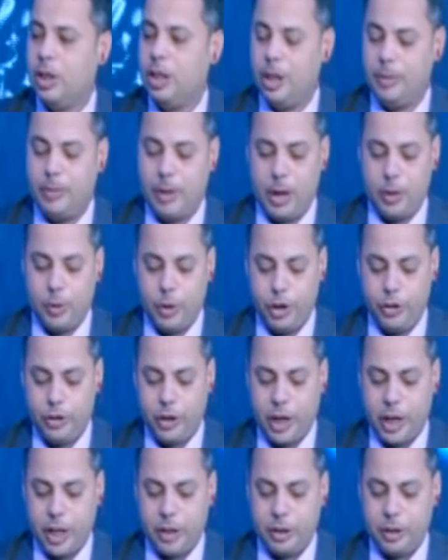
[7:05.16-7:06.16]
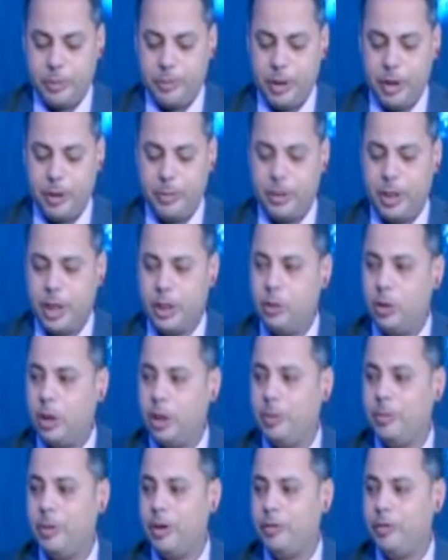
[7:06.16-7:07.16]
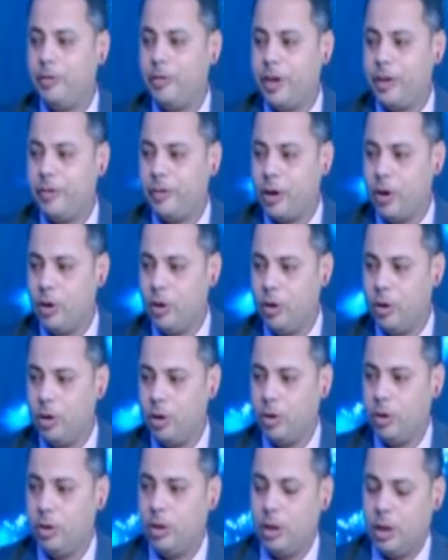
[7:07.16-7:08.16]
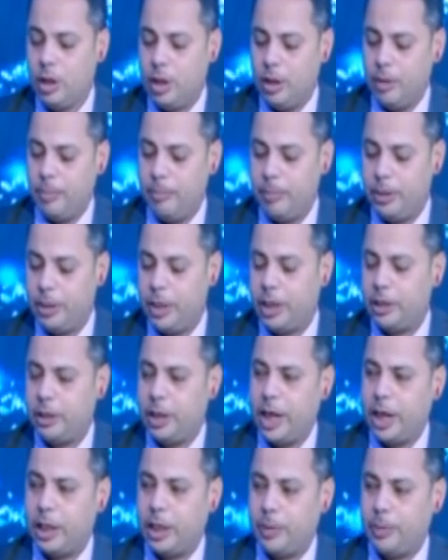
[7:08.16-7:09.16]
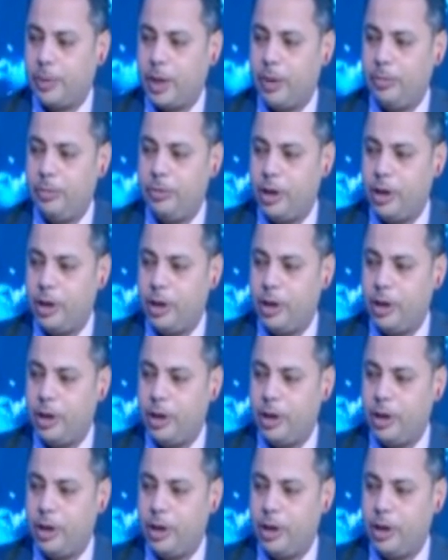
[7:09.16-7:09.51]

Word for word: لو جيت شغلت البرنامج بتاعي دلوقتي ب F5 أهو بدأت أكتب خمسة